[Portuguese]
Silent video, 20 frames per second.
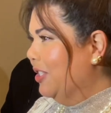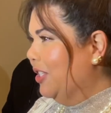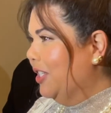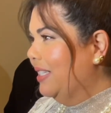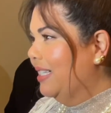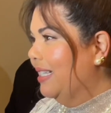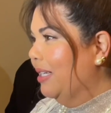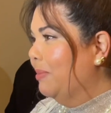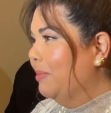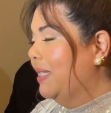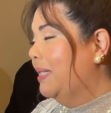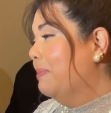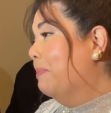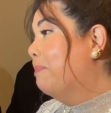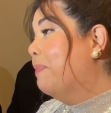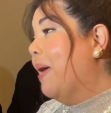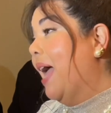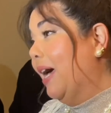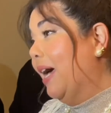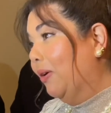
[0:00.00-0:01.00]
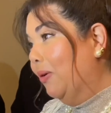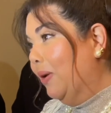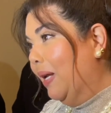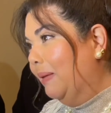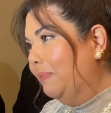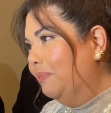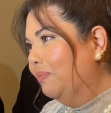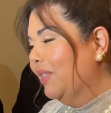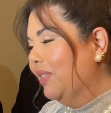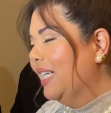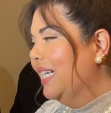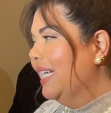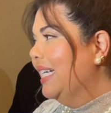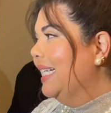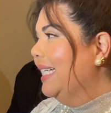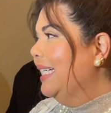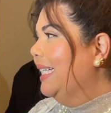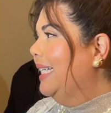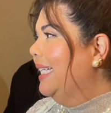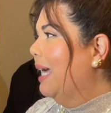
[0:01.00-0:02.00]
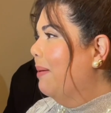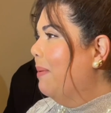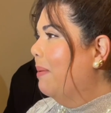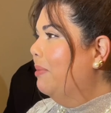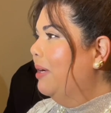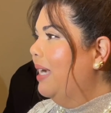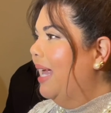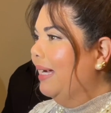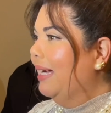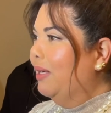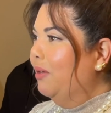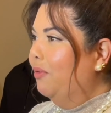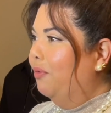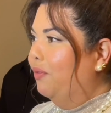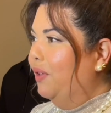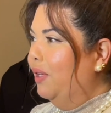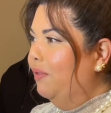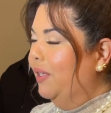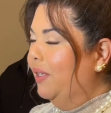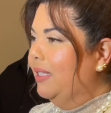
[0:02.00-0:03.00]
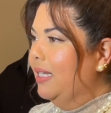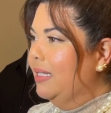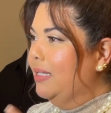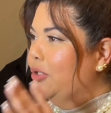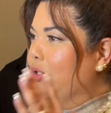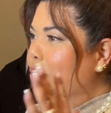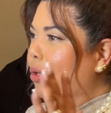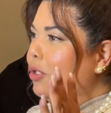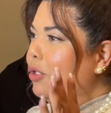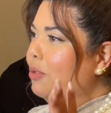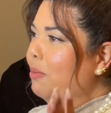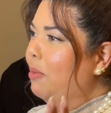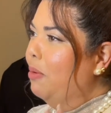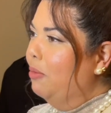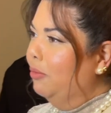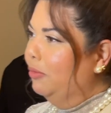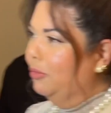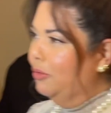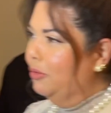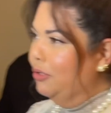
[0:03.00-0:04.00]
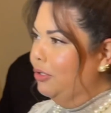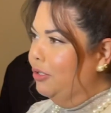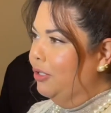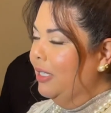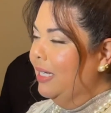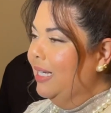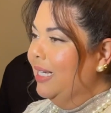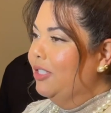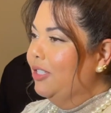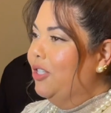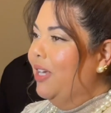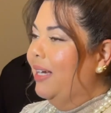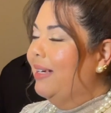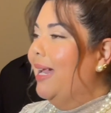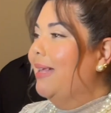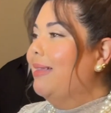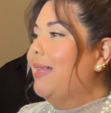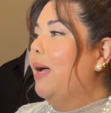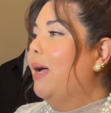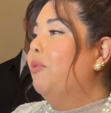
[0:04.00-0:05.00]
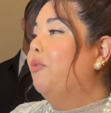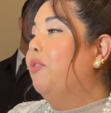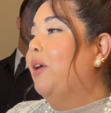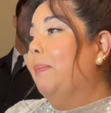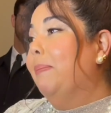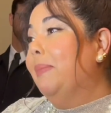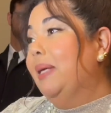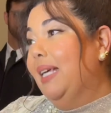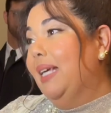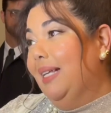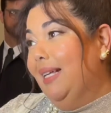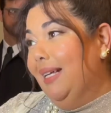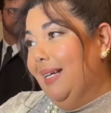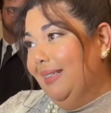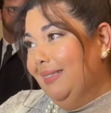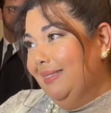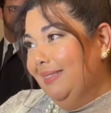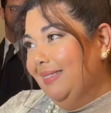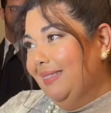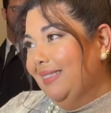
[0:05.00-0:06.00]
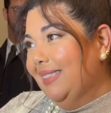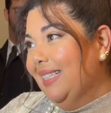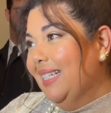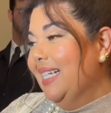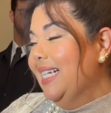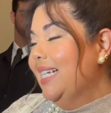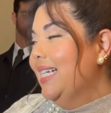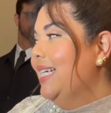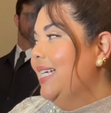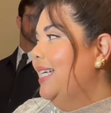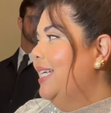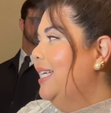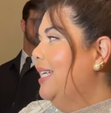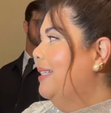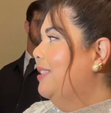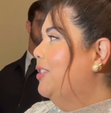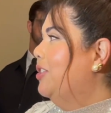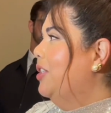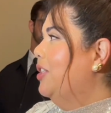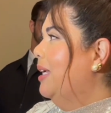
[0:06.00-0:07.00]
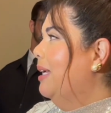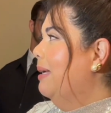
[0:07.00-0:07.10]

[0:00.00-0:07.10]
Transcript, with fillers: chama-se Pérola e é uma mulher que vive entre esses dois mundos, de agradar a família e de